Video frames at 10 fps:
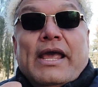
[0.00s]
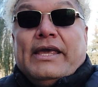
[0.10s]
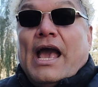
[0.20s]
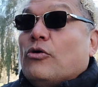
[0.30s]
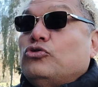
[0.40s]

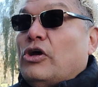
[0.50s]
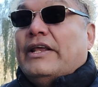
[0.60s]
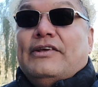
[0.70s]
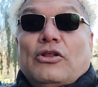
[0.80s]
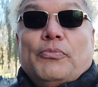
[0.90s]
que haga un
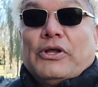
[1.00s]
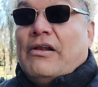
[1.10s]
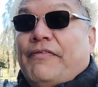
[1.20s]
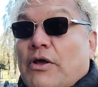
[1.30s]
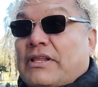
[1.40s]
solecito porque
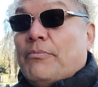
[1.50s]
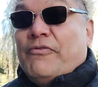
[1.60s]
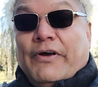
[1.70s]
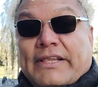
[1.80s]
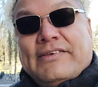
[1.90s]
el frío está muy
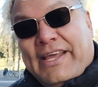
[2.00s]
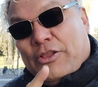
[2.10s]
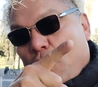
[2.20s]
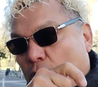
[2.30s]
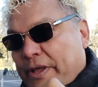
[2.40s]
fuerte. Así que
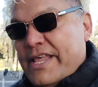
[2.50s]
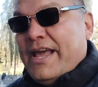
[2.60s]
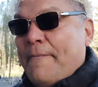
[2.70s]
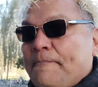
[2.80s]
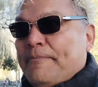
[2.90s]
Dios los bendiga.